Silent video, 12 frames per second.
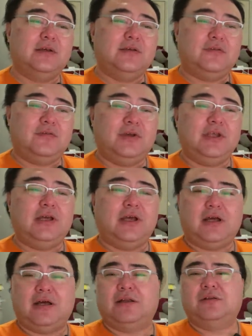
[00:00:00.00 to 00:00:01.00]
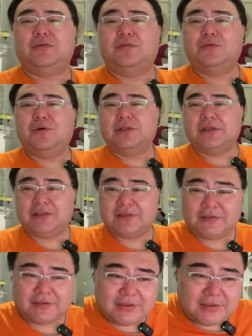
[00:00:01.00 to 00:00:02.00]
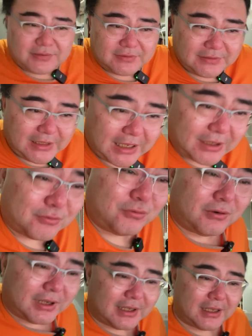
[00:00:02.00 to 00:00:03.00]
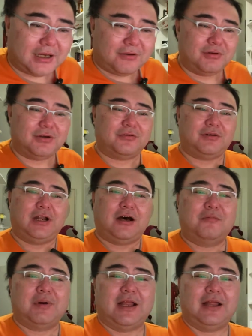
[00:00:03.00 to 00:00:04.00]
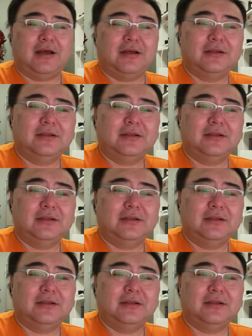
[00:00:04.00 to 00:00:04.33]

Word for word: 所以很多的这个大款啊，或者说老板啊，